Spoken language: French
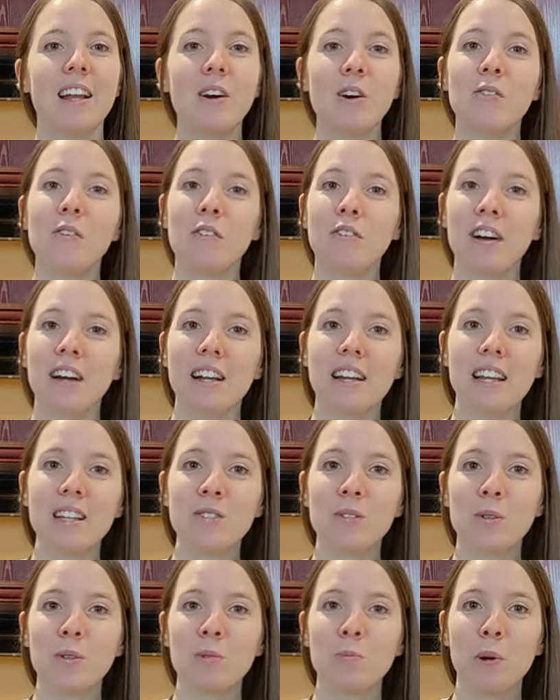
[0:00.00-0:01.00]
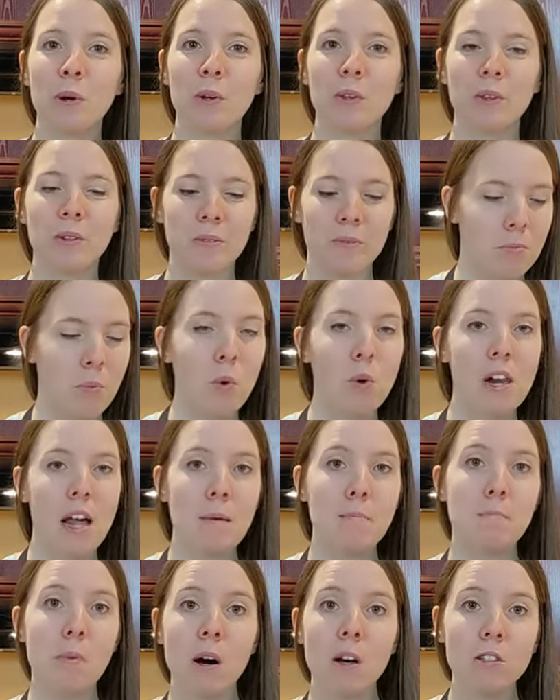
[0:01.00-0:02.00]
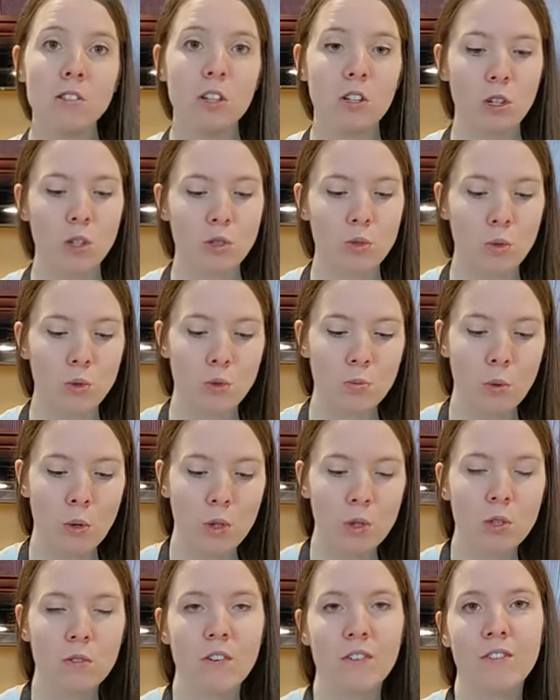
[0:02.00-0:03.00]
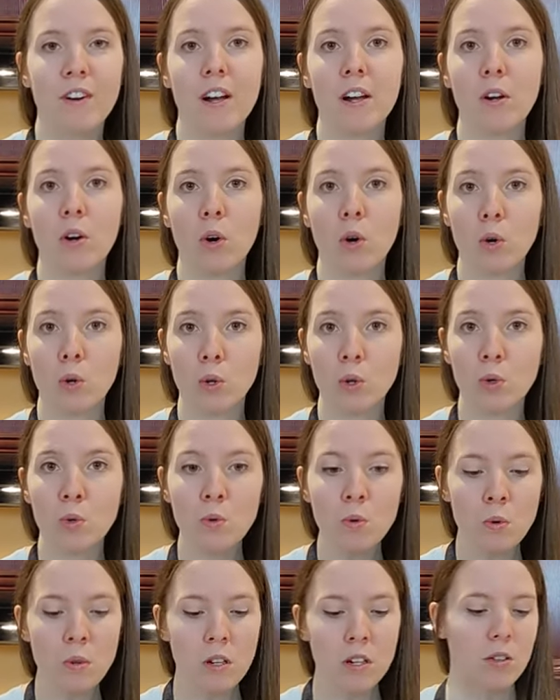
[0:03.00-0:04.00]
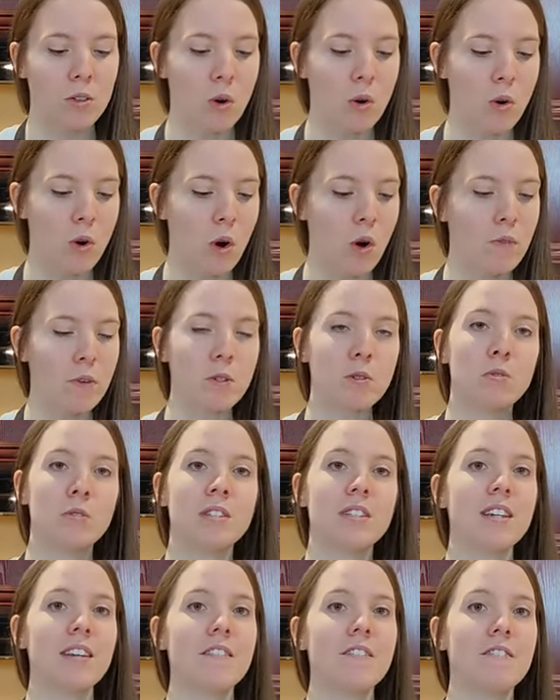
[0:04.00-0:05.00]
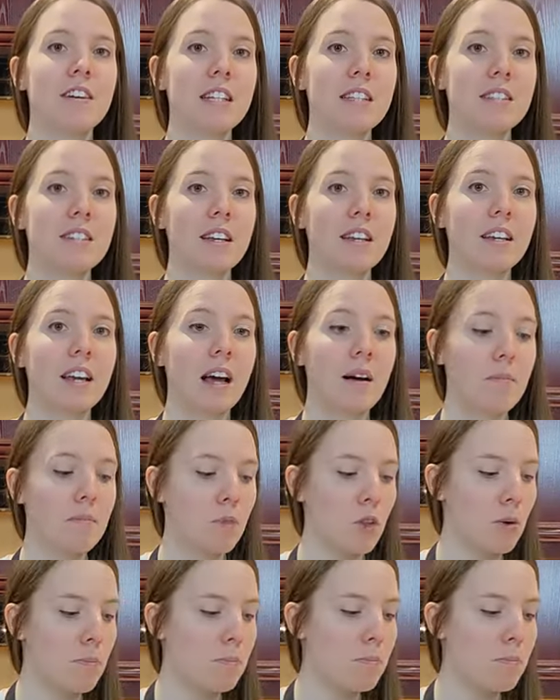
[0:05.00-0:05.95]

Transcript: là, on va faire la sauce brune. Pour la base de notre sauce brune, on va faire un roux. Donc, on va utiliser 25 g de